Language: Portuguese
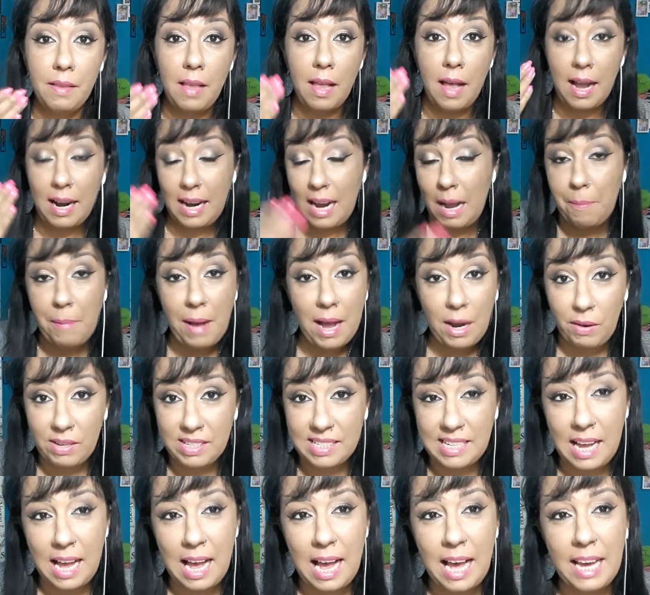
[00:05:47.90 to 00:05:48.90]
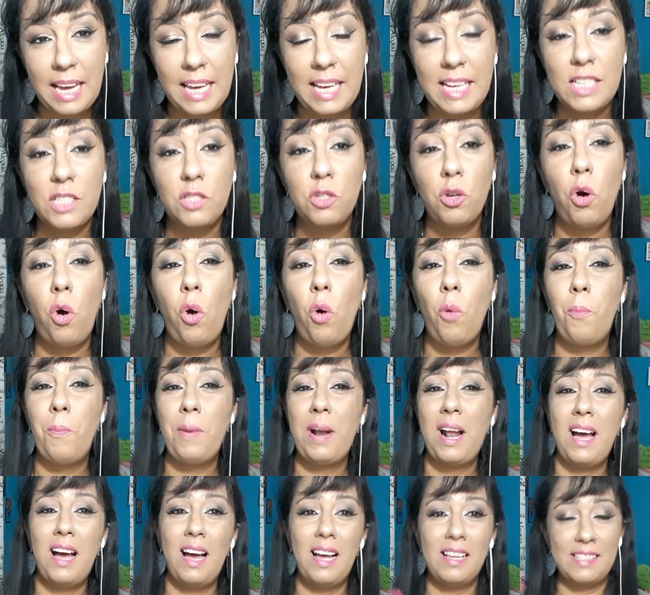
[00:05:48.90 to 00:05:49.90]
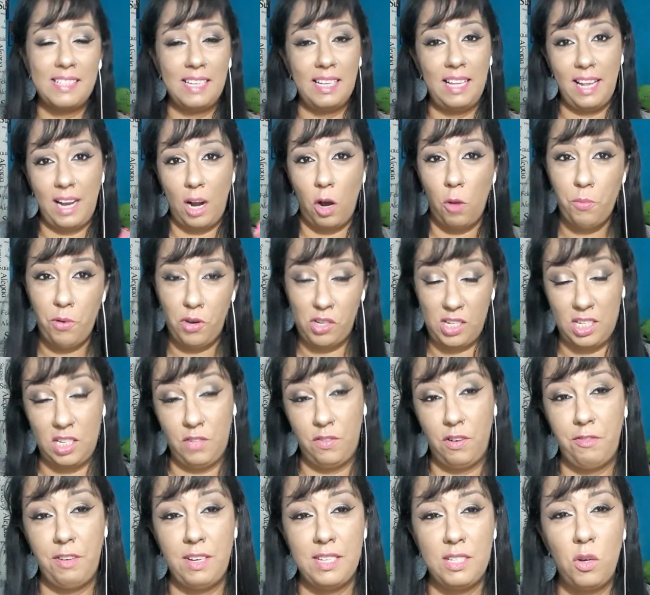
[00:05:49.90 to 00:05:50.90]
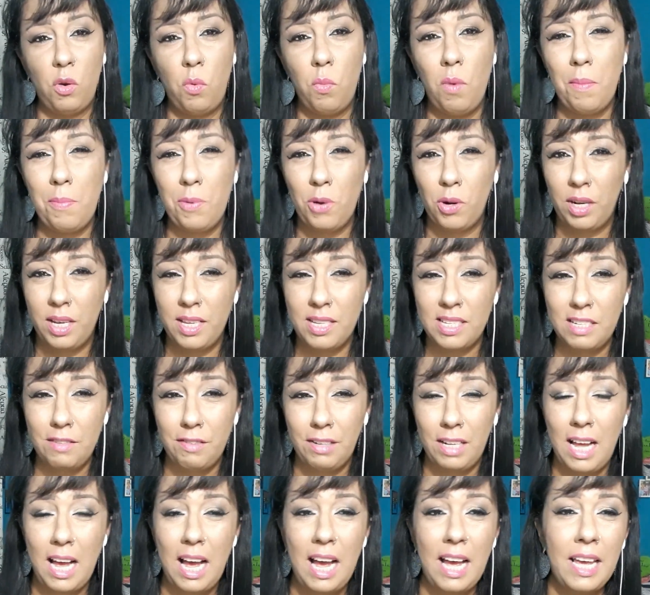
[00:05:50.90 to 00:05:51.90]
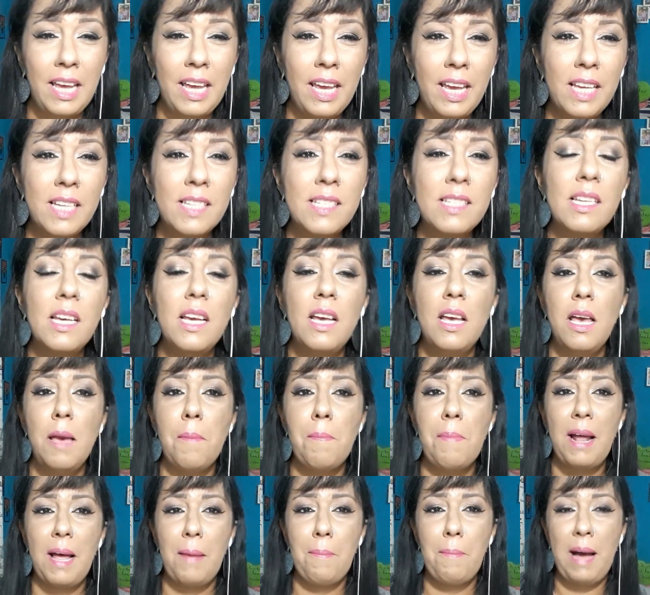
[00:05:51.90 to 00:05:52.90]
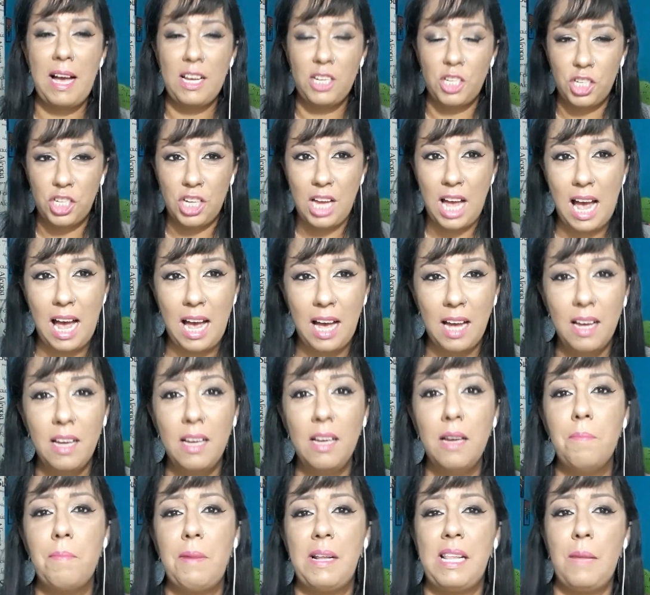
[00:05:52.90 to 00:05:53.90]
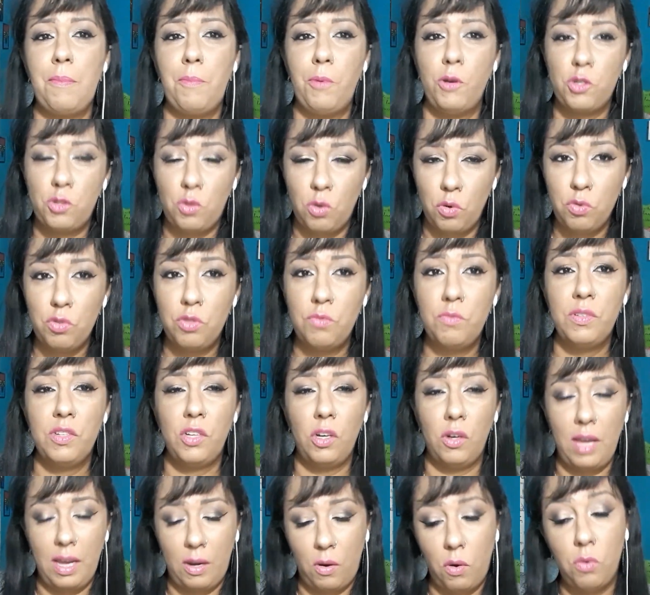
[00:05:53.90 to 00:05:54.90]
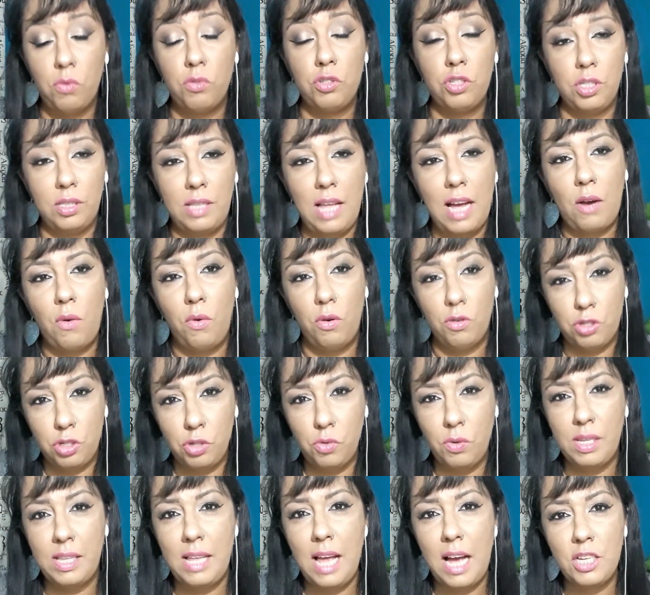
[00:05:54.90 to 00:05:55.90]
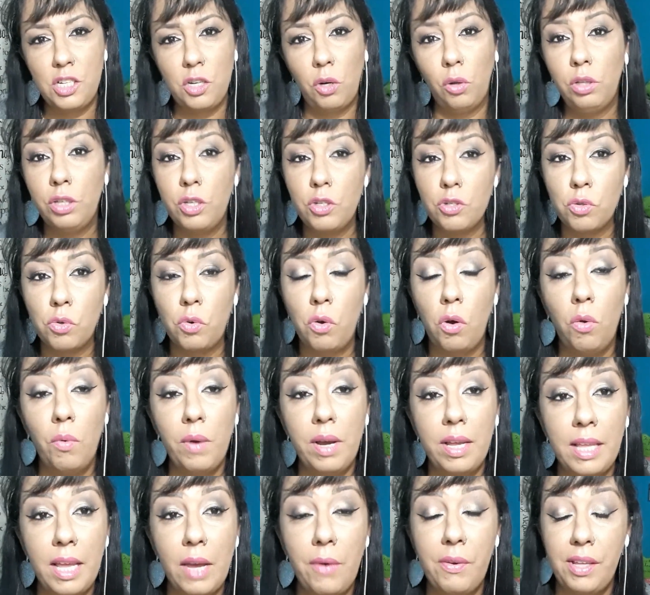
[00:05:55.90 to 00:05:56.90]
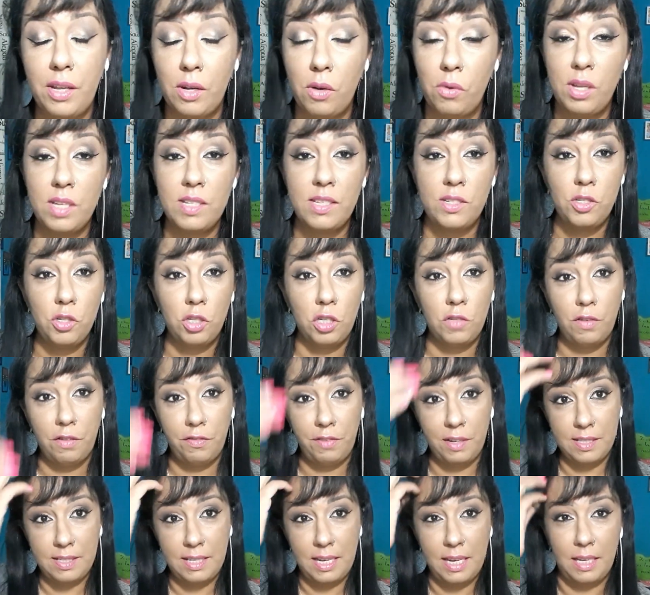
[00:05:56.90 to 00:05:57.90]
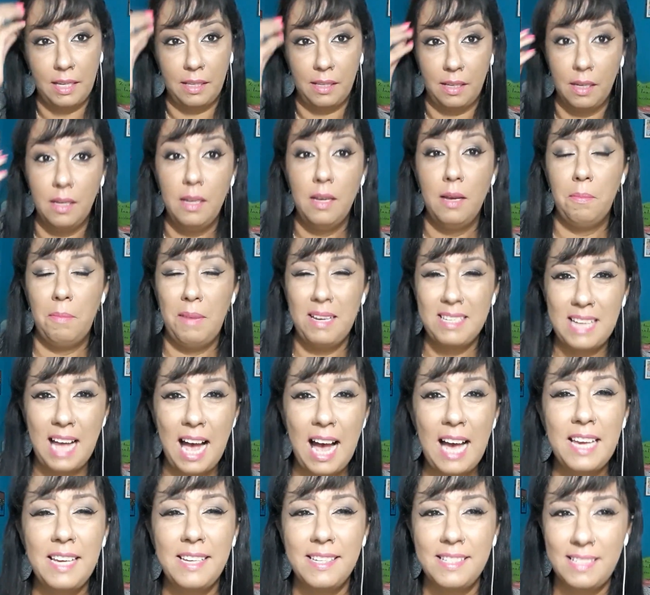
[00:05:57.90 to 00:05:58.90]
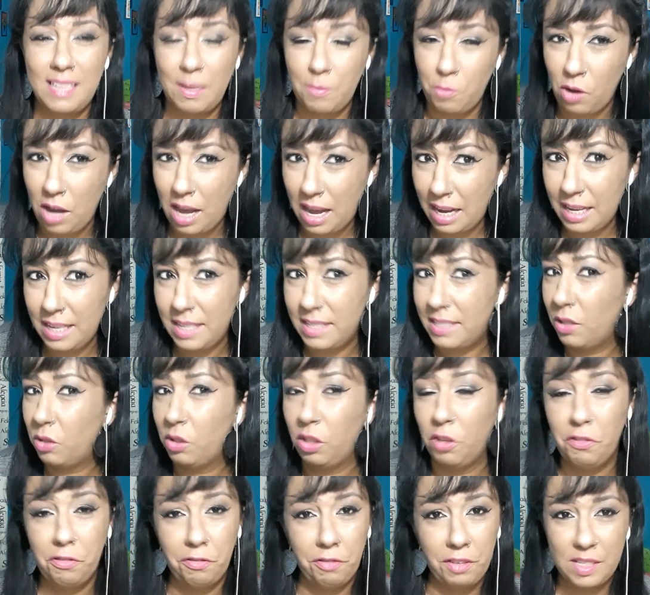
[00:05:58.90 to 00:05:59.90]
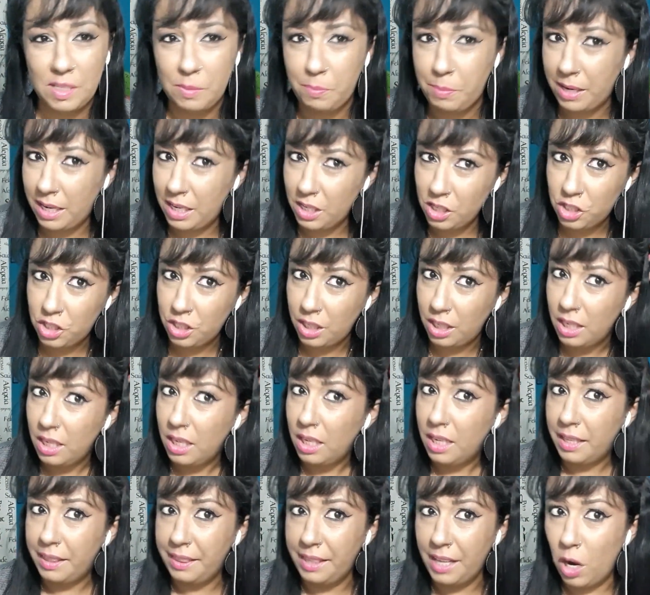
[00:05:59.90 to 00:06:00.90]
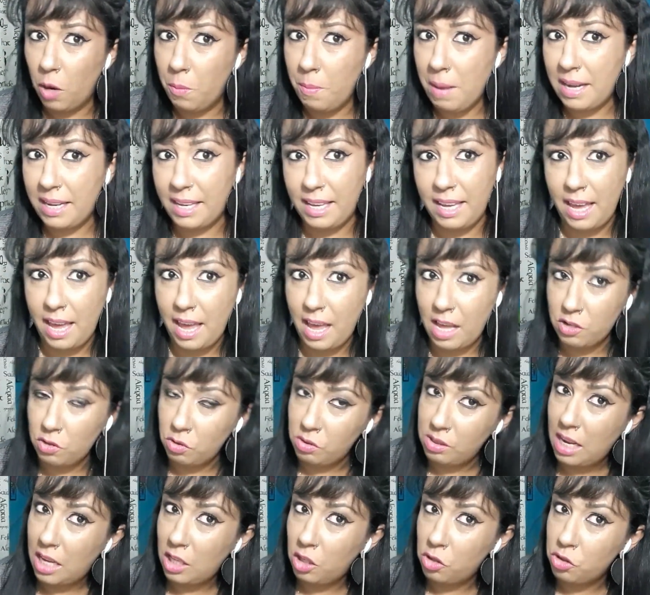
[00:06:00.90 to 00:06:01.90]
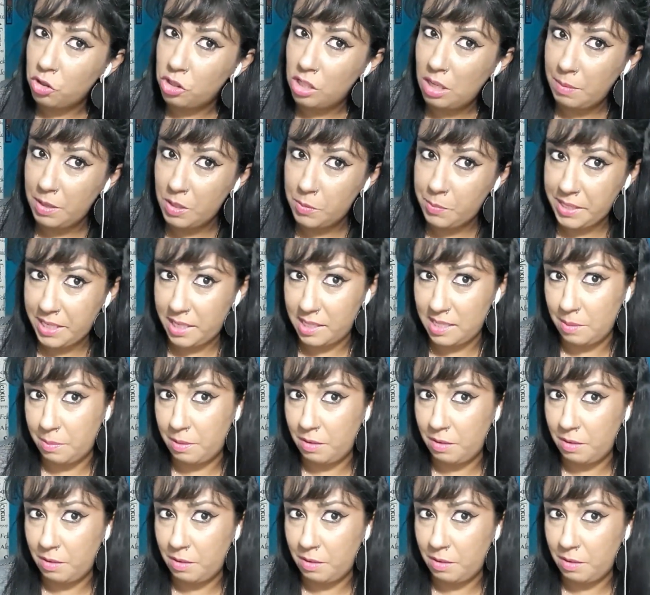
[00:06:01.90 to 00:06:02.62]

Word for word: acabar com essa raiz ou para acelerar o processo eu vou fazer alguma progressiva na raiz, para baixar para depois é, dar continuidade ao liso com o Enem, eu ainda não decidi o que eu vou fazer ainda. Mas raiz, temos raiz e eu não fiz prancha, não maquiei resultado justamente para trazer